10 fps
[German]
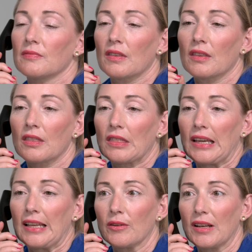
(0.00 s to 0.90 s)
noch
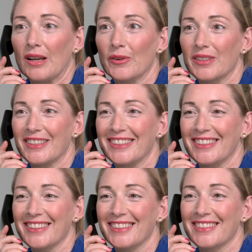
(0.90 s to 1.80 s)
miteinander und tauschen uns
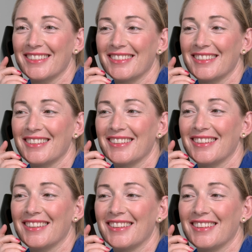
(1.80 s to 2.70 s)
aus.
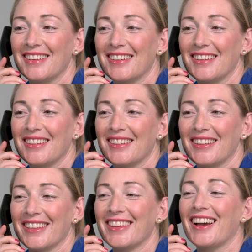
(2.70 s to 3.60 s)
Ich
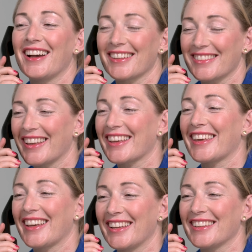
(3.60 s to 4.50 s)
nehme aus dem
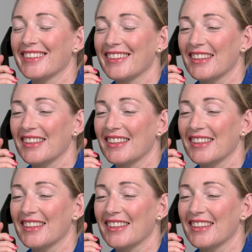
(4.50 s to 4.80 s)
Kurs mit,